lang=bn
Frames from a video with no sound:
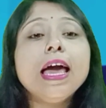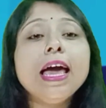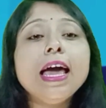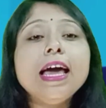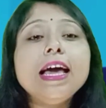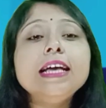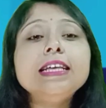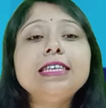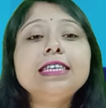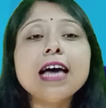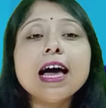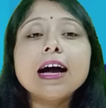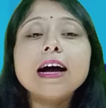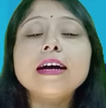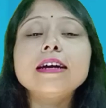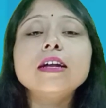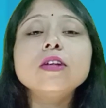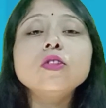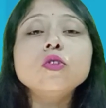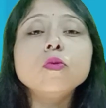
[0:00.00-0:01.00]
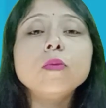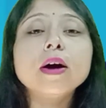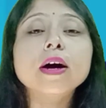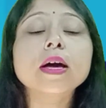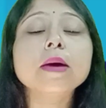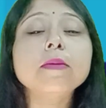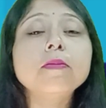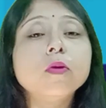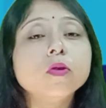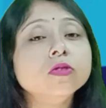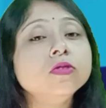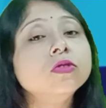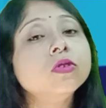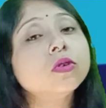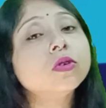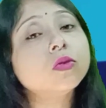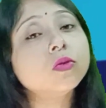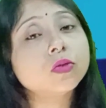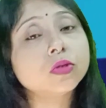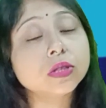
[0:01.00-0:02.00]
এই জায়গাটা তোমাকে বন্ধ
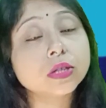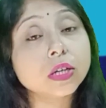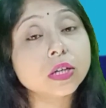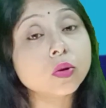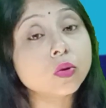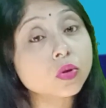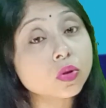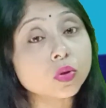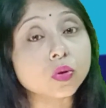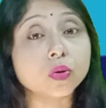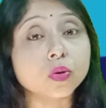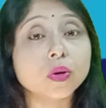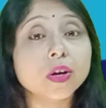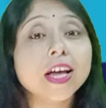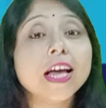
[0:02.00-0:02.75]
করতে হতো